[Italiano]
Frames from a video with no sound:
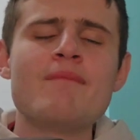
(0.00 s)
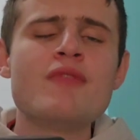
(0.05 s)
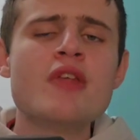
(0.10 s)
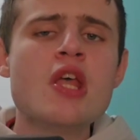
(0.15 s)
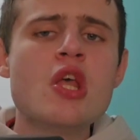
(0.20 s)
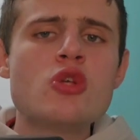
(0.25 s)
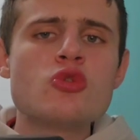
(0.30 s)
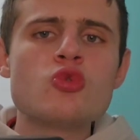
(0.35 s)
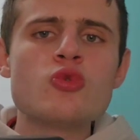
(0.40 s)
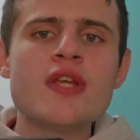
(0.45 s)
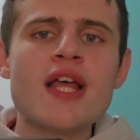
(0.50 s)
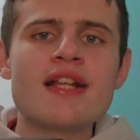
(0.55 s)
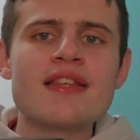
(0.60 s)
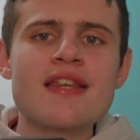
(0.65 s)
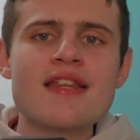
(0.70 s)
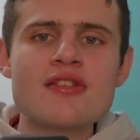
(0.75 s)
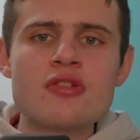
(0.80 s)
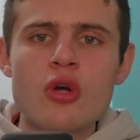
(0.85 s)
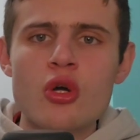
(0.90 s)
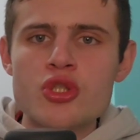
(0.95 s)
sugli
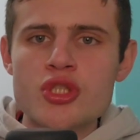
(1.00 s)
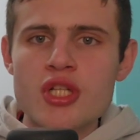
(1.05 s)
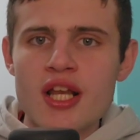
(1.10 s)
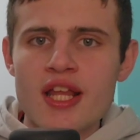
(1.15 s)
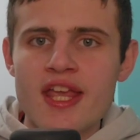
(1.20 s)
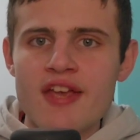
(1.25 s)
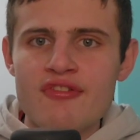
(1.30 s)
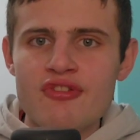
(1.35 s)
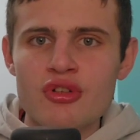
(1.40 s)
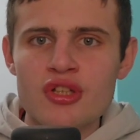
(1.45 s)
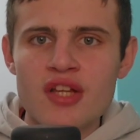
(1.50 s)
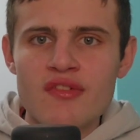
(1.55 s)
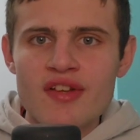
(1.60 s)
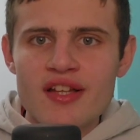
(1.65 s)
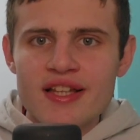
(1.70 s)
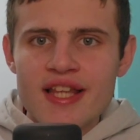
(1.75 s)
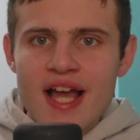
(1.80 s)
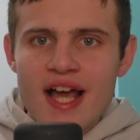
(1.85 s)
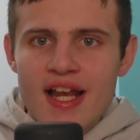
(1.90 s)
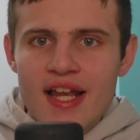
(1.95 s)
altri social che è
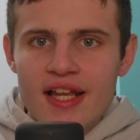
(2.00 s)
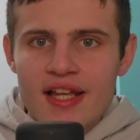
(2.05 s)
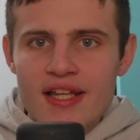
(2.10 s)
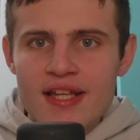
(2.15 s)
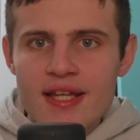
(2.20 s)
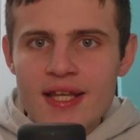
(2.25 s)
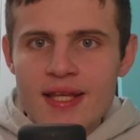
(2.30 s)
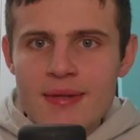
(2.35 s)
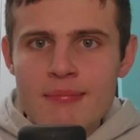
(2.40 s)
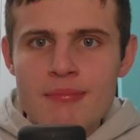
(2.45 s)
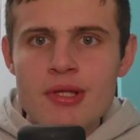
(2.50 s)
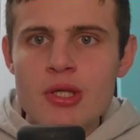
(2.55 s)
fondamentale link in